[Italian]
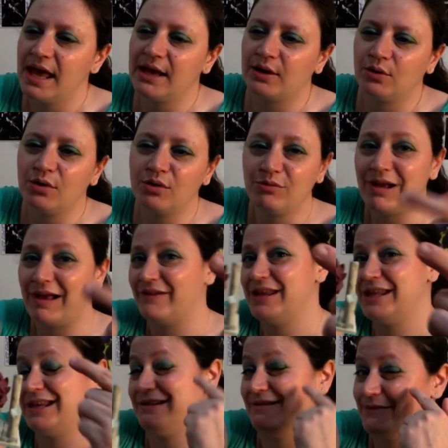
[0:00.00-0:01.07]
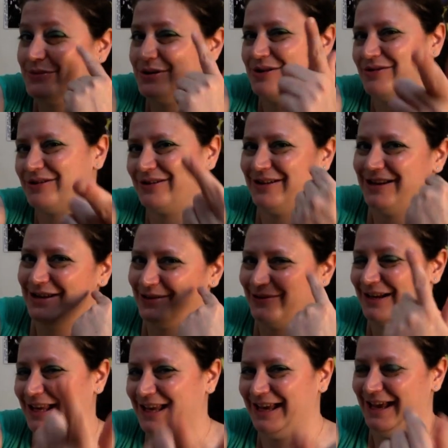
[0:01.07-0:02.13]
Eccolo qua, vedete, pure l'occhiolino
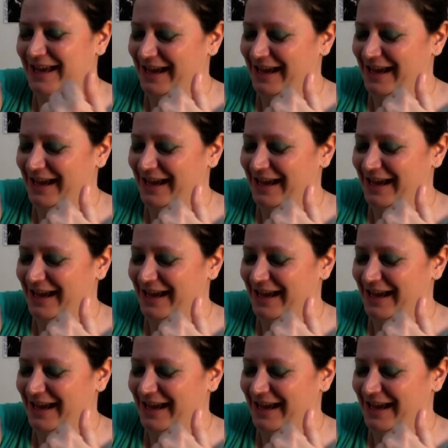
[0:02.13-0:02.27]
perché